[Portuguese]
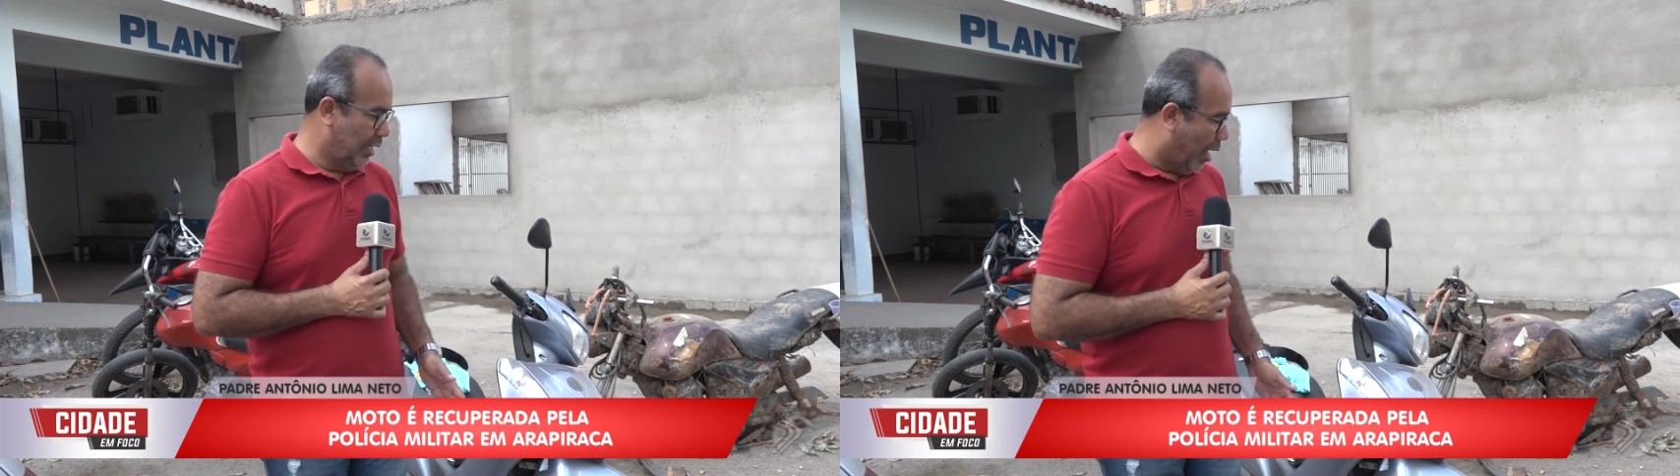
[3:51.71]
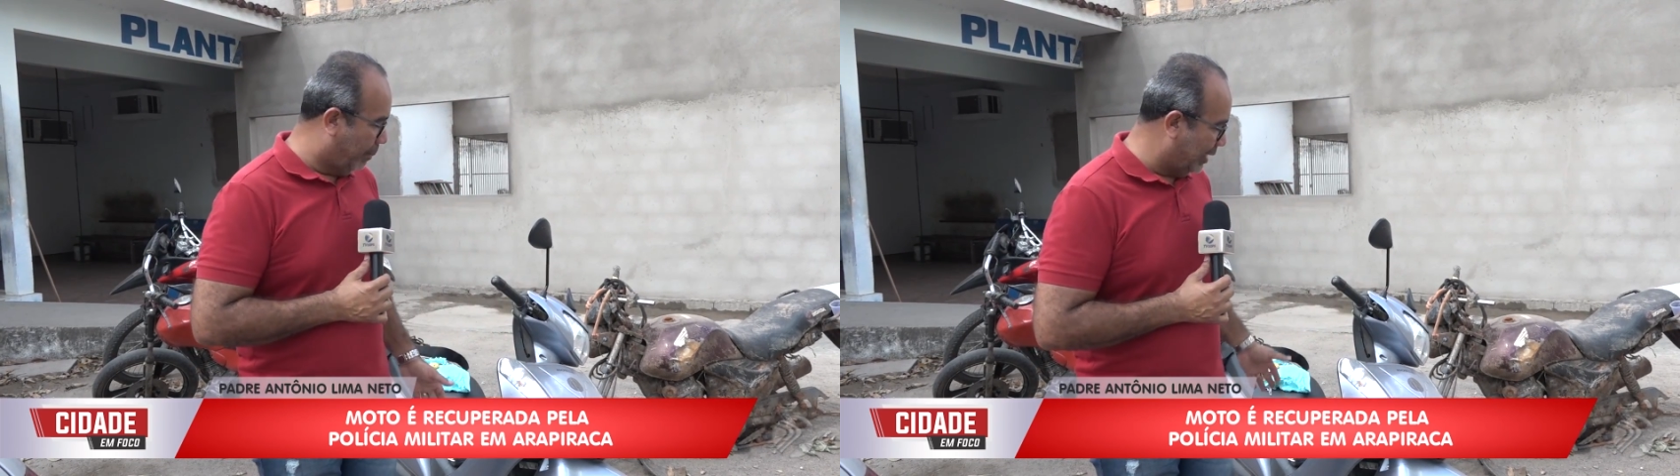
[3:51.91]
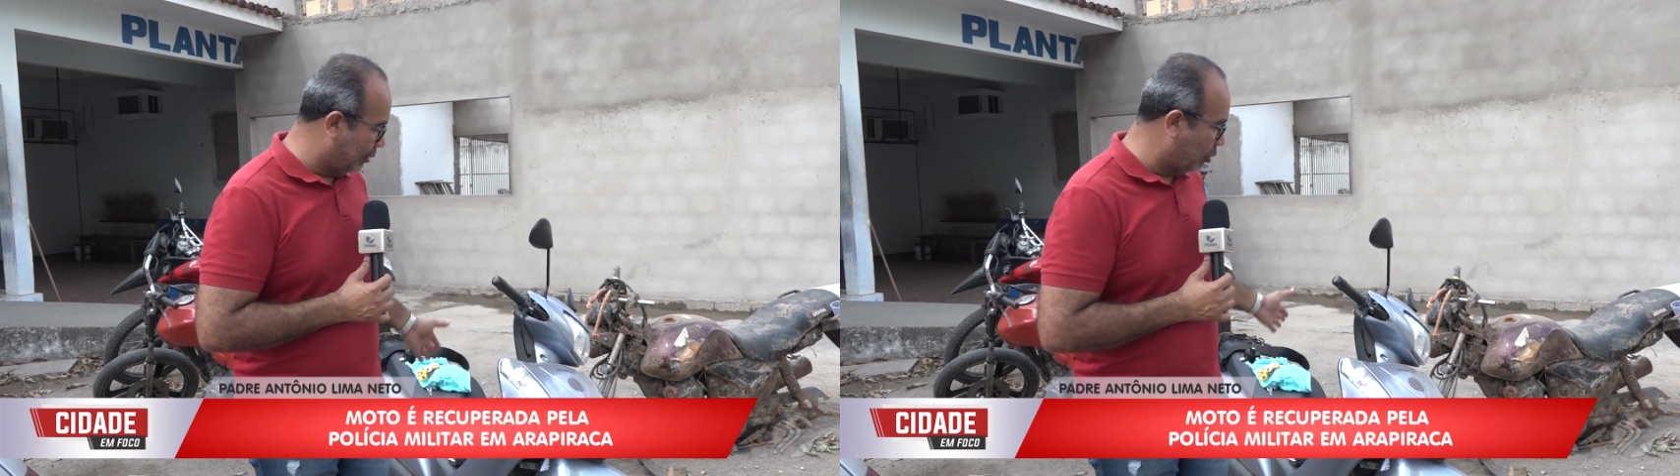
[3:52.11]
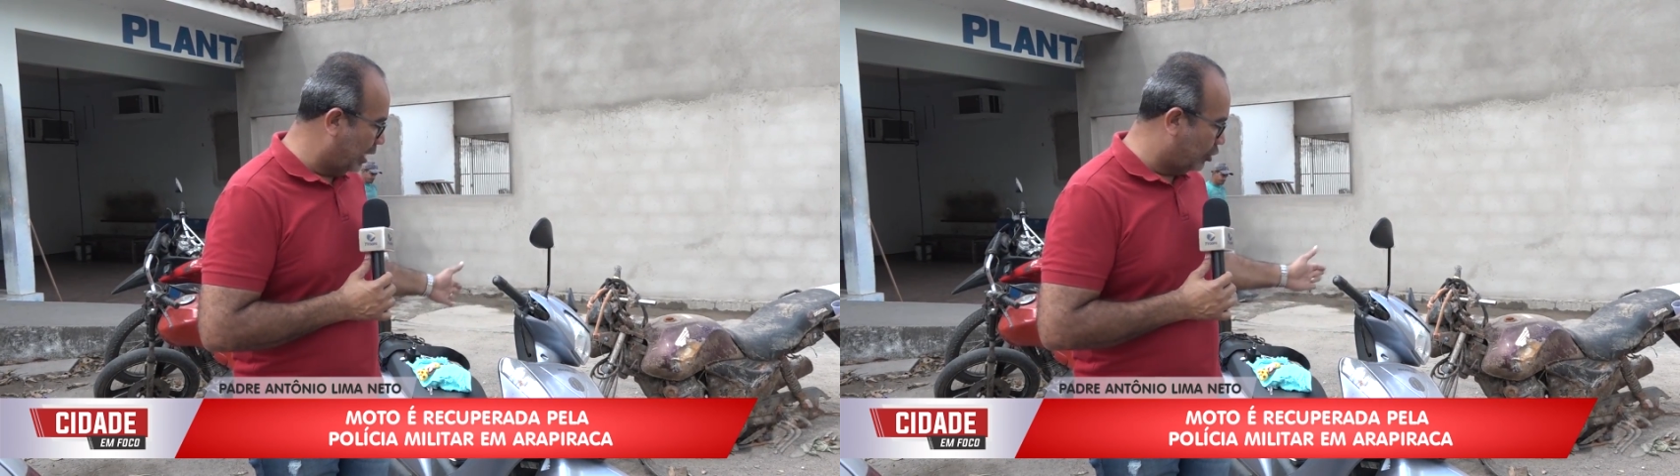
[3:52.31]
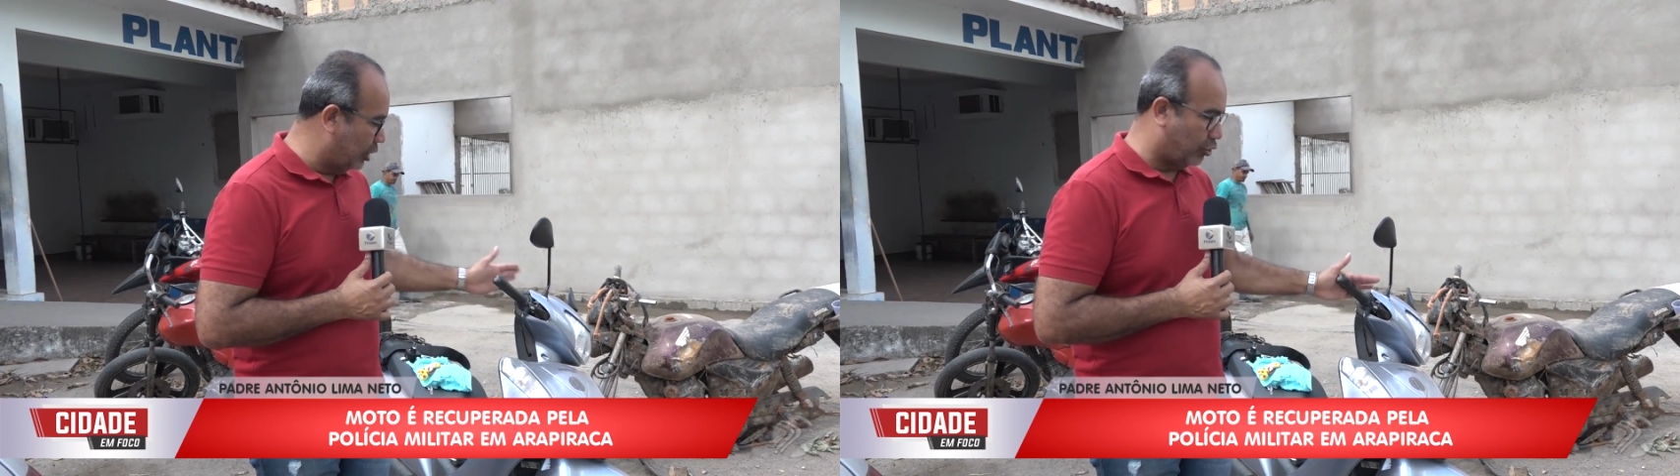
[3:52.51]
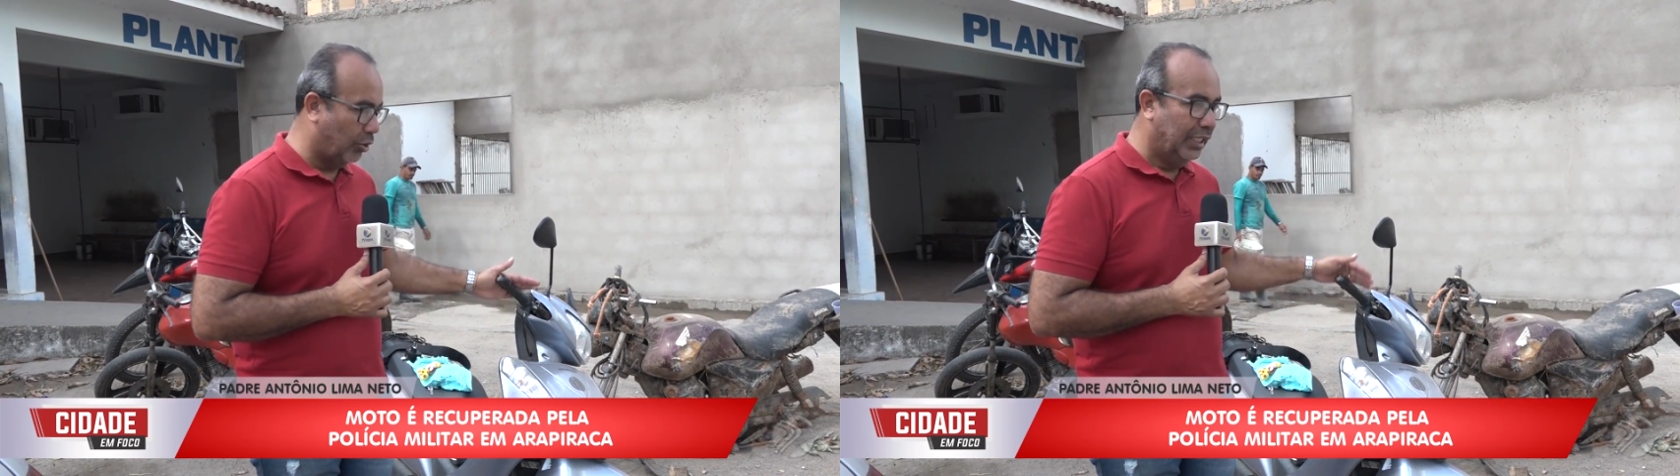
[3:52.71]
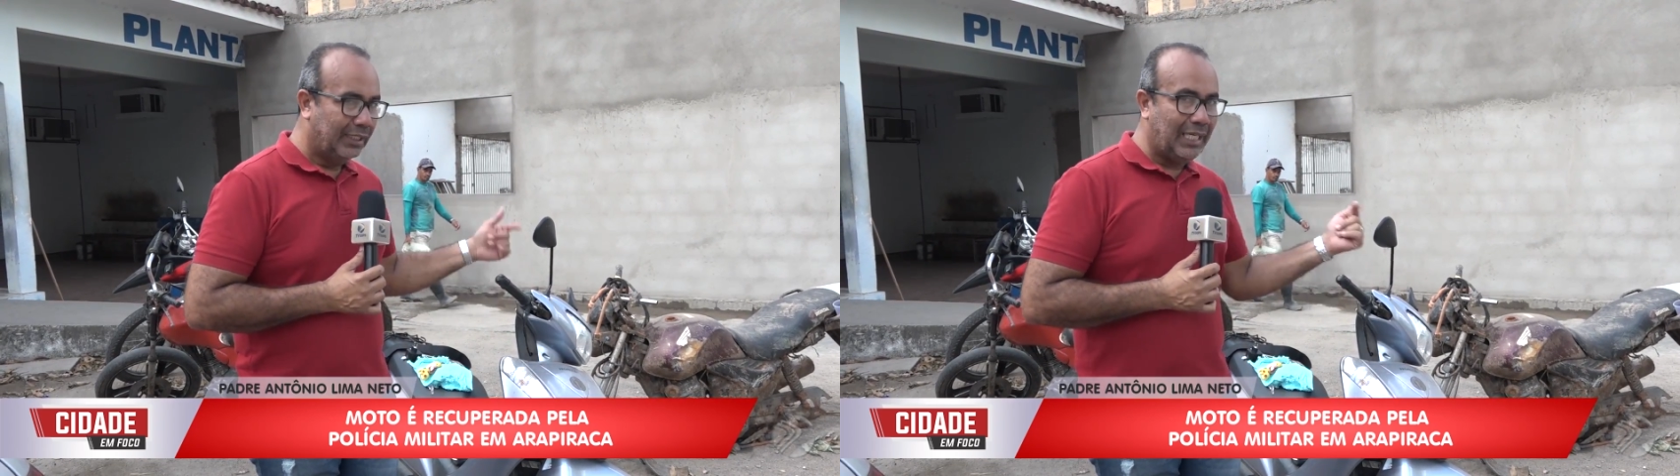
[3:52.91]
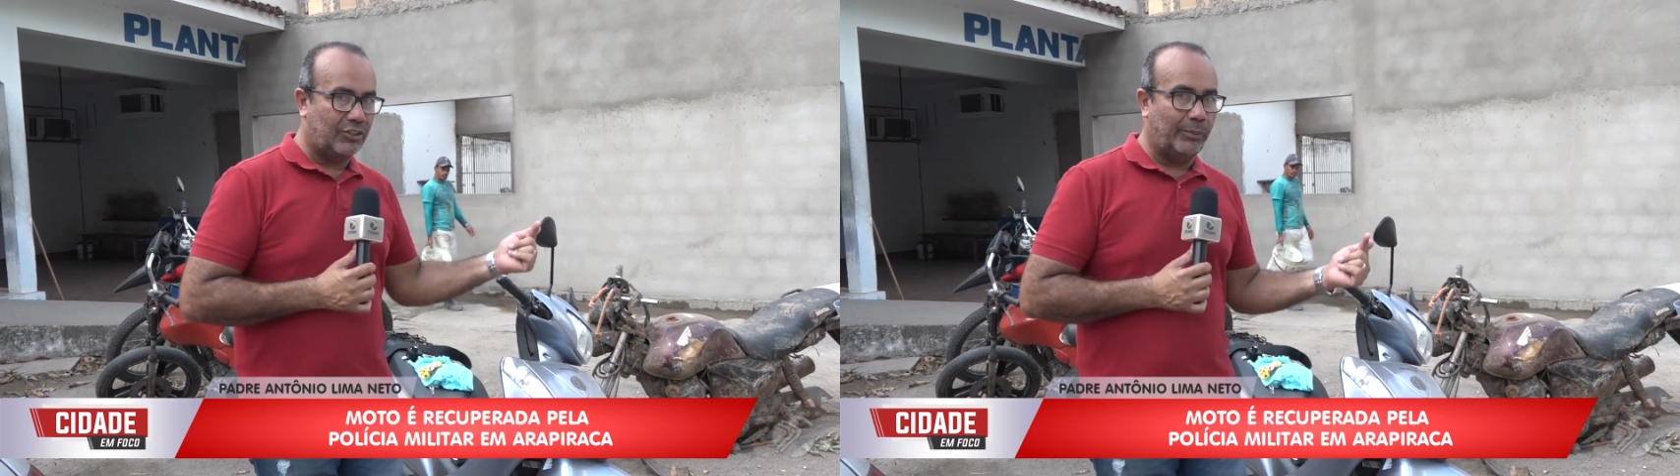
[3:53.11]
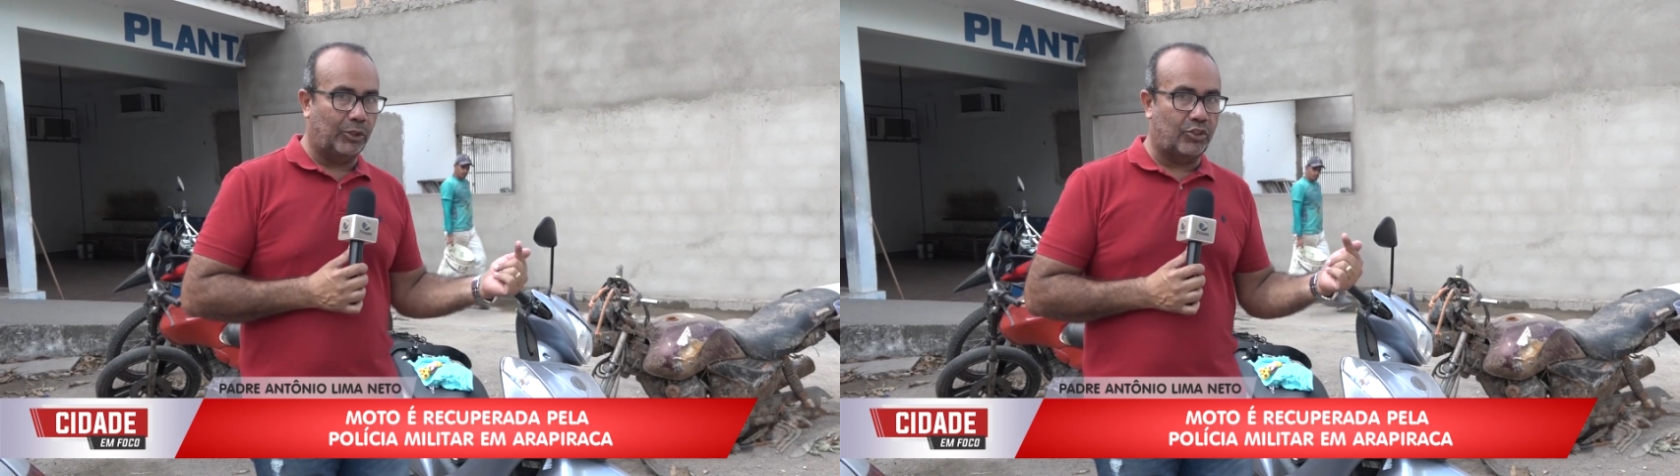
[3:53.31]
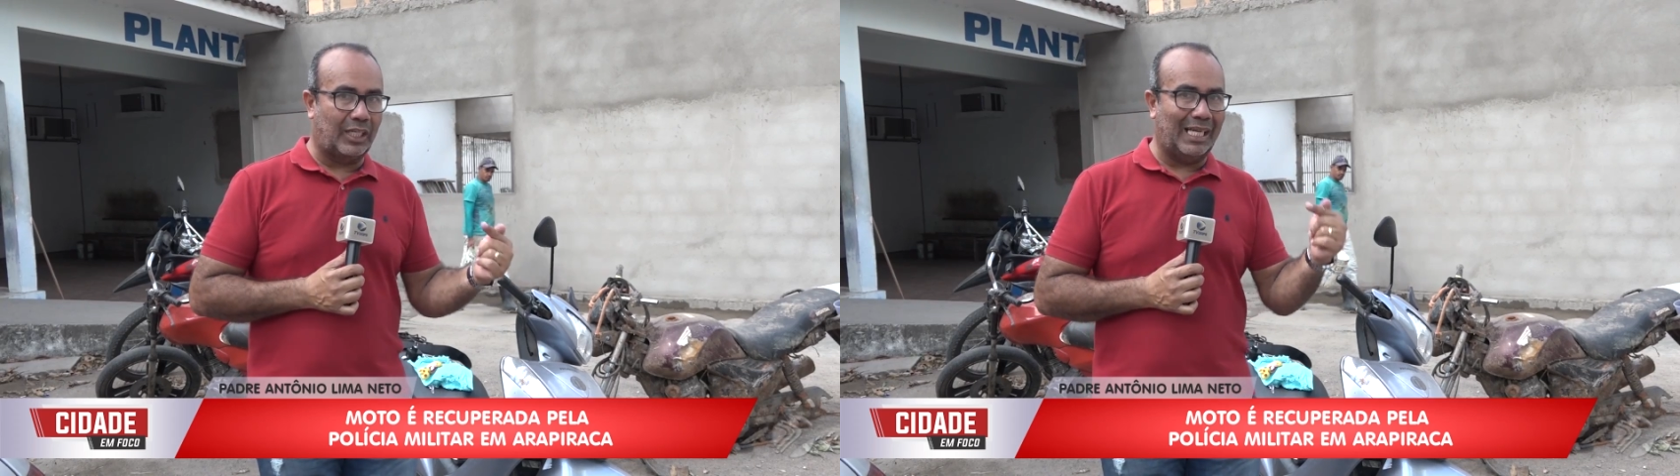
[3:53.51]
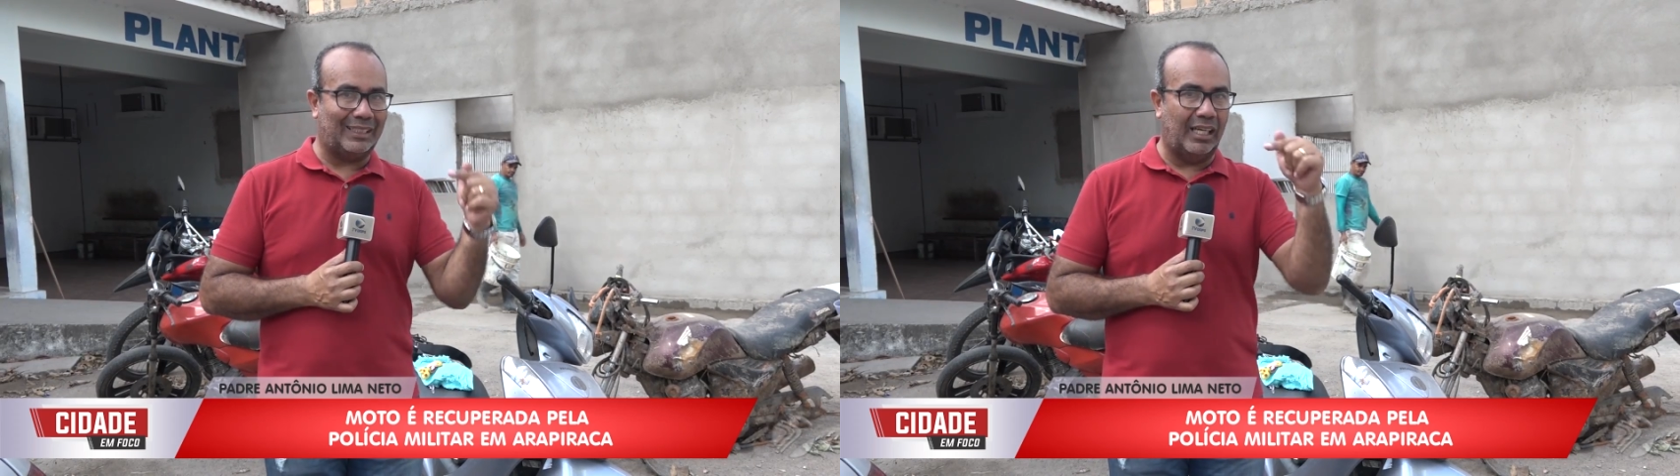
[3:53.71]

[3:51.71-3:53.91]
Apenas o registro desta motocicleta,